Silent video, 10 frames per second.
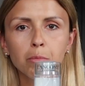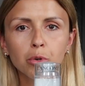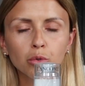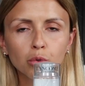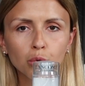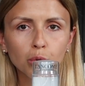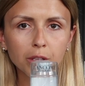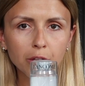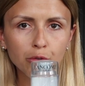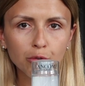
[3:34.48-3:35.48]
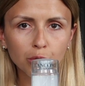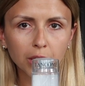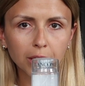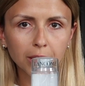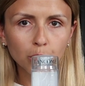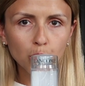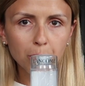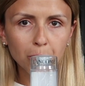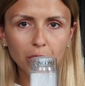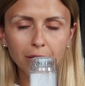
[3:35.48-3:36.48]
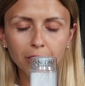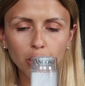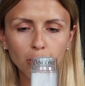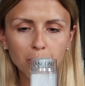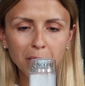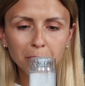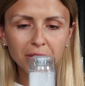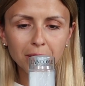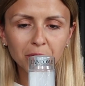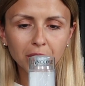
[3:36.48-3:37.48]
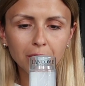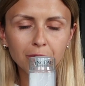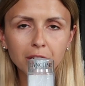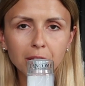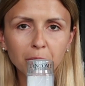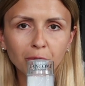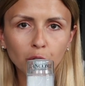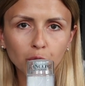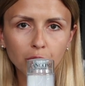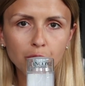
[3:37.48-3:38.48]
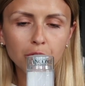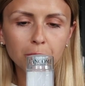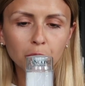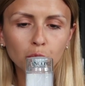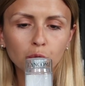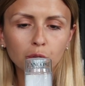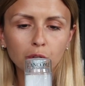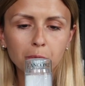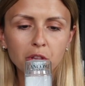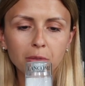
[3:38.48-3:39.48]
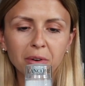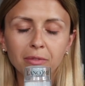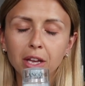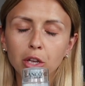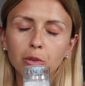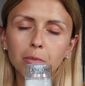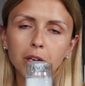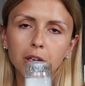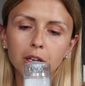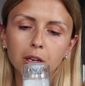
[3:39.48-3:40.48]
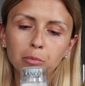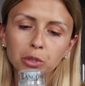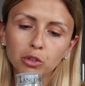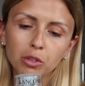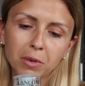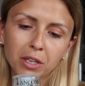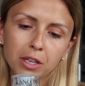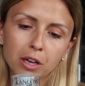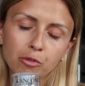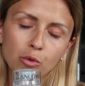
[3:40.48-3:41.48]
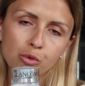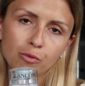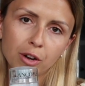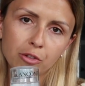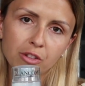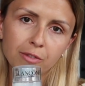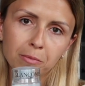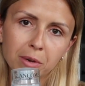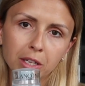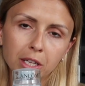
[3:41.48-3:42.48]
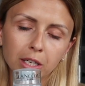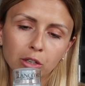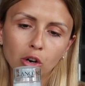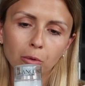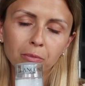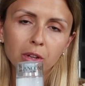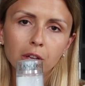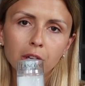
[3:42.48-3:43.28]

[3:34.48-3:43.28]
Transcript: Produkt, który też już tutaj na derku się pojawiał. Mamy same takie wielkie powroty, czyli produkty, które mi się sprawdzają. E, płyn do makijażu oczu wrażliwych marki Lancome.